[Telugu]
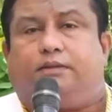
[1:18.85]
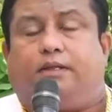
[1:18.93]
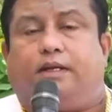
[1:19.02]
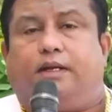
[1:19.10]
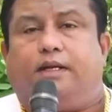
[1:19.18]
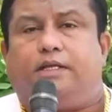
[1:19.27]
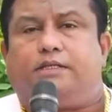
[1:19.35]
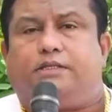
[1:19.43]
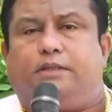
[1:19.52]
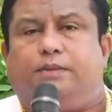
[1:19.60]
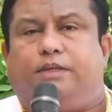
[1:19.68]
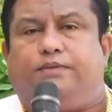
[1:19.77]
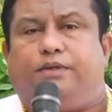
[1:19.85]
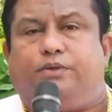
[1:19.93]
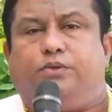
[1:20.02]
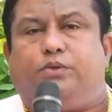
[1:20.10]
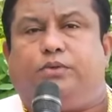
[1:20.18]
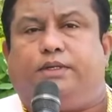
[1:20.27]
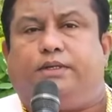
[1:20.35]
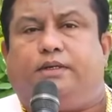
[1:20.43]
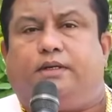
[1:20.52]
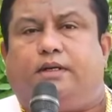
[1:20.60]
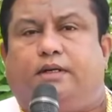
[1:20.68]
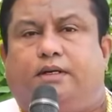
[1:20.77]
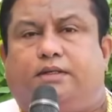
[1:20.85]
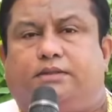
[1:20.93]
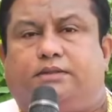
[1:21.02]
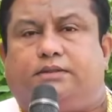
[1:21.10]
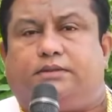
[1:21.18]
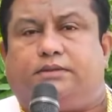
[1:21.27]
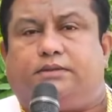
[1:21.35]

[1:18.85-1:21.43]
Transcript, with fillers: ద రిలేషన్ బిట్వీన్ యూ అండ్ గాడ్స్